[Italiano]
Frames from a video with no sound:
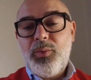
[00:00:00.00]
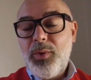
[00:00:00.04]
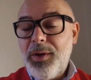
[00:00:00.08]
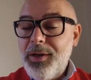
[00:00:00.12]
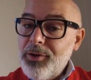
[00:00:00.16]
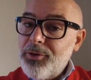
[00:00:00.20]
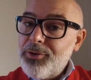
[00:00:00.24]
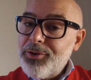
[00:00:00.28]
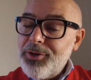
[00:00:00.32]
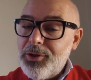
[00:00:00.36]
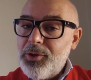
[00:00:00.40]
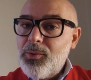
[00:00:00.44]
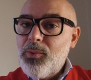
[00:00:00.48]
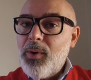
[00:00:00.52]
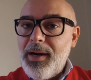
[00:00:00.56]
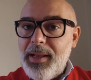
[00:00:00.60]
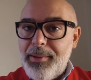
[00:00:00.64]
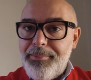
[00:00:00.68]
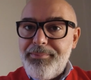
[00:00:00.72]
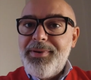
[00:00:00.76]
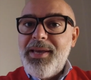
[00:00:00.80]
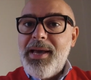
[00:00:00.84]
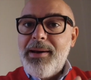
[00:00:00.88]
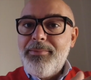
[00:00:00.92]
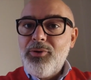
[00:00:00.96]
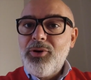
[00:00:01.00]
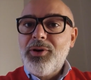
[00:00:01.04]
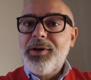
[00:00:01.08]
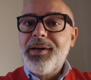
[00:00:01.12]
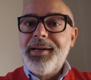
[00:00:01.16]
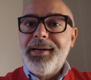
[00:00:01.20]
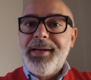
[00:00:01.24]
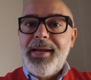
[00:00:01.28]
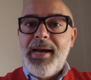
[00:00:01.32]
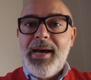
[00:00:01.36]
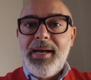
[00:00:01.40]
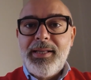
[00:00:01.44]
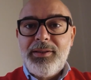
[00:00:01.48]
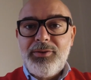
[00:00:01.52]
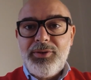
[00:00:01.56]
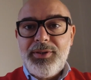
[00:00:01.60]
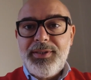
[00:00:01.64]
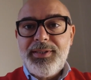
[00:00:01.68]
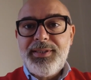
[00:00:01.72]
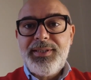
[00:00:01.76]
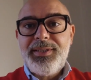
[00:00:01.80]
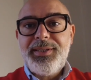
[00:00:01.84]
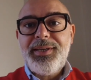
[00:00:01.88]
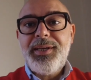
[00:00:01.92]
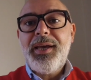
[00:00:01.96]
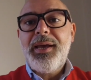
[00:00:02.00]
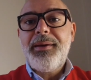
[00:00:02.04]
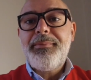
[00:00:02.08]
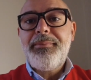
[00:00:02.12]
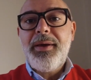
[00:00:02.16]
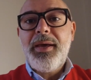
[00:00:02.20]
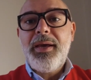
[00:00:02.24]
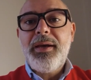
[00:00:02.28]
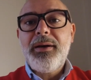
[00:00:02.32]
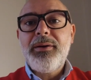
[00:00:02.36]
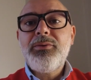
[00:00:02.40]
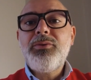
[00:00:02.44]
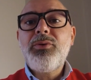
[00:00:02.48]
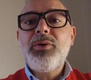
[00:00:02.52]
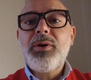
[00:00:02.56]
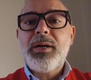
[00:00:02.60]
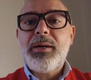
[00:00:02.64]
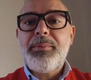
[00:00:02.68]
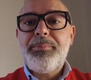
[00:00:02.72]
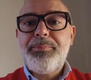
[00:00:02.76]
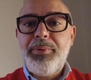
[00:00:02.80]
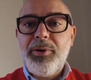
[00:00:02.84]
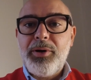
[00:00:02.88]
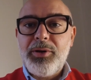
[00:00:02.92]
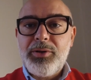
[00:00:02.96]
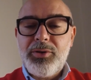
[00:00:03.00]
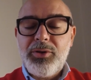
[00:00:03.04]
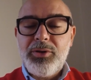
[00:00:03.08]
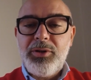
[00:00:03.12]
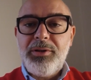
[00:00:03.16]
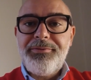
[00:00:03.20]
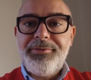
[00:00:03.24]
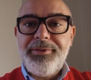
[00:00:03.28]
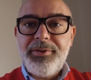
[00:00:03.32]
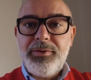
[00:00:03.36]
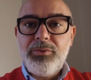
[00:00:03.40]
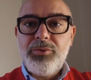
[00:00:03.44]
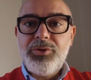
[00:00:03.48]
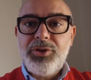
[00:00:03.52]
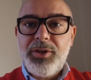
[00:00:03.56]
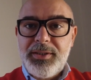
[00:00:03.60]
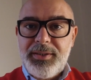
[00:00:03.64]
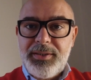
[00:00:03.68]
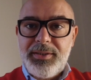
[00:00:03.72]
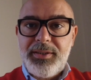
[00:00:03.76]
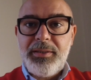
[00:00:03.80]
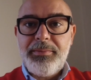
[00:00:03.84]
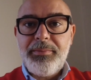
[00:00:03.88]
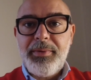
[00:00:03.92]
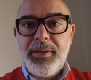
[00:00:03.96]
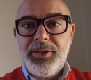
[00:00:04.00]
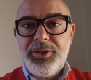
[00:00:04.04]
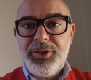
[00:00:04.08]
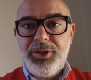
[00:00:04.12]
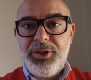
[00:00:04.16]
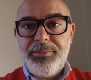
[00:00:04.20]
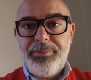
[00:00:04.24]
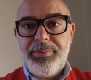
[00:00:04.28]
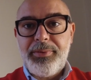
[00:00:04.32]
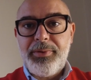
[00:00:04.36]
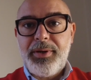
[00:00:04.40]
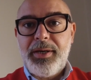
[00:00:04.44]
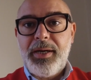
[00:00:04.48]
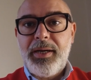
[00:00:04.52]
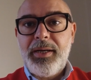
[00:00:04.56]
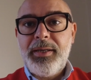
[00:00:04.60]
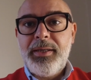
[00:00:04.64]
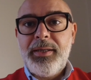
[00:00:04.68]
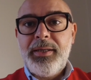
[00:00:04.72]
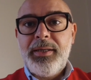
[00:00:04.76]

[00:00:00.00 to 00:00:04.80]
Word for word: quelli con il quale abbiamo creato insieme un rapporto di fiducia e stima reciproca.